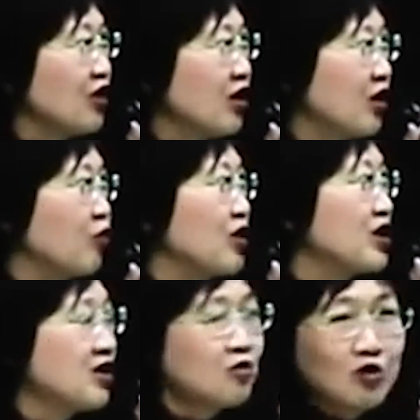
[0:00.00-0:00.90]
也很关
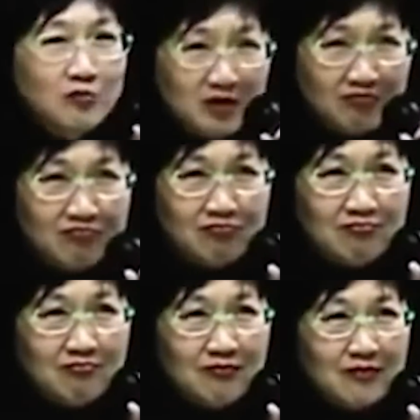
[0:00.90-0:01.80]
心我们，
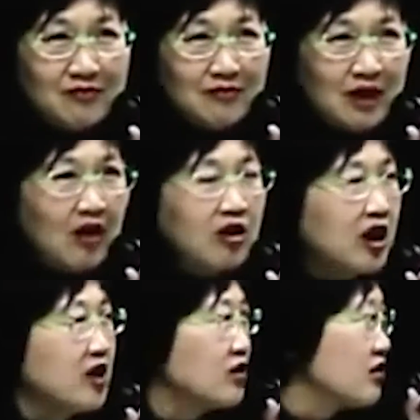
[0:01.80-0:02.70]
然后
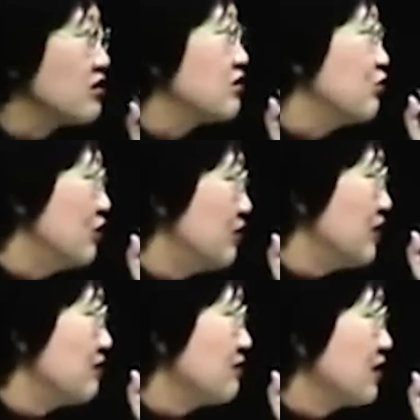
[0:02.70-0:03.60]
也很支持我们。